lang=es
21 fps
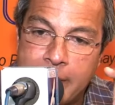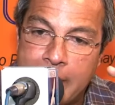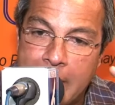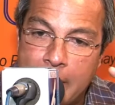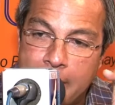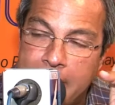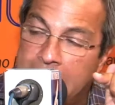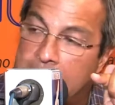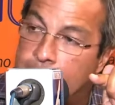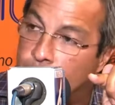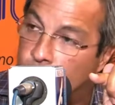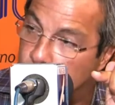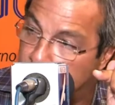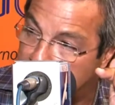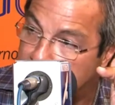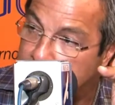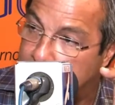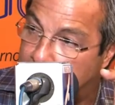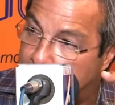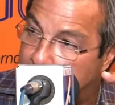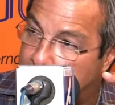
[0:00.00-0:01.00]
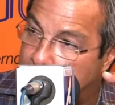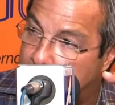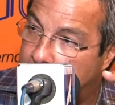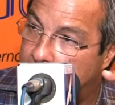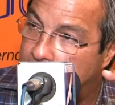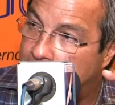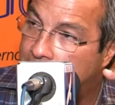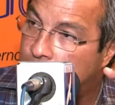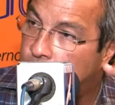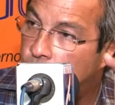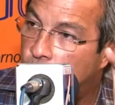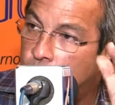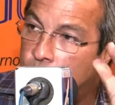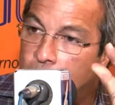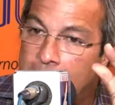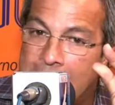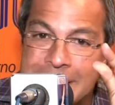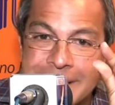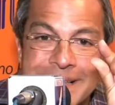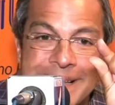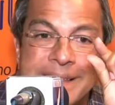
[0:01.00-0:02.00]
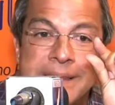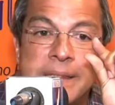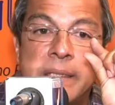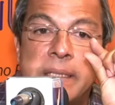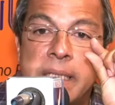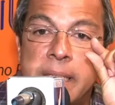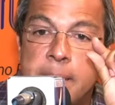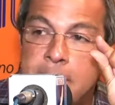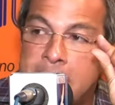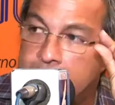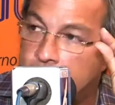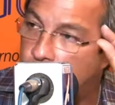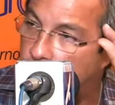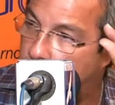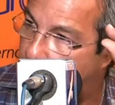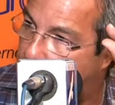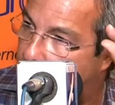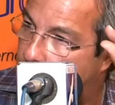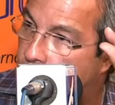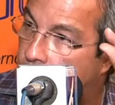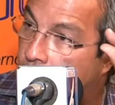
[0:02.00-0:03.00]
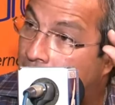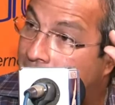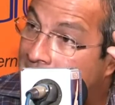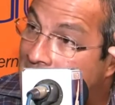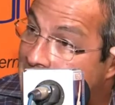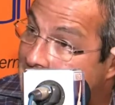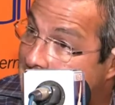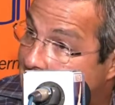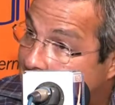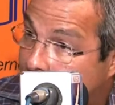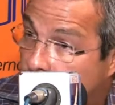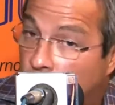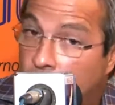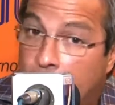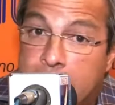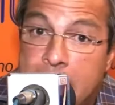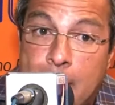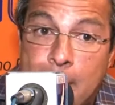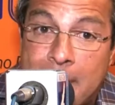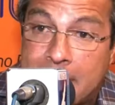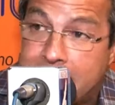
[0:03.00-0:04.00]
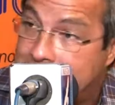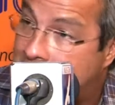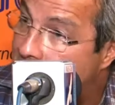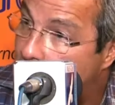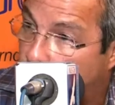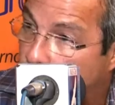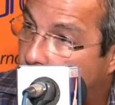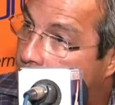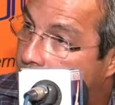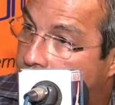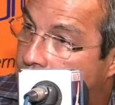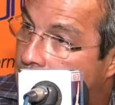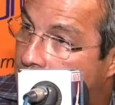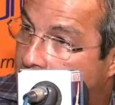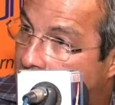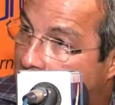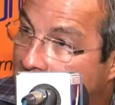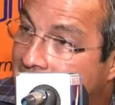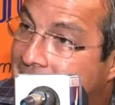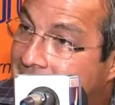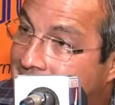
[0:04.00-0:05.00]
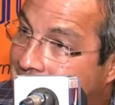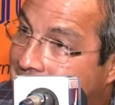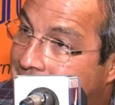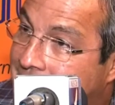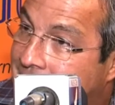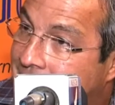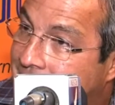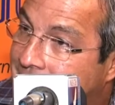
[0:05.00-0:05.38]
de la Vía La Puntilla. Estuvo a centímetros de desbordarse, que no había pasado antes.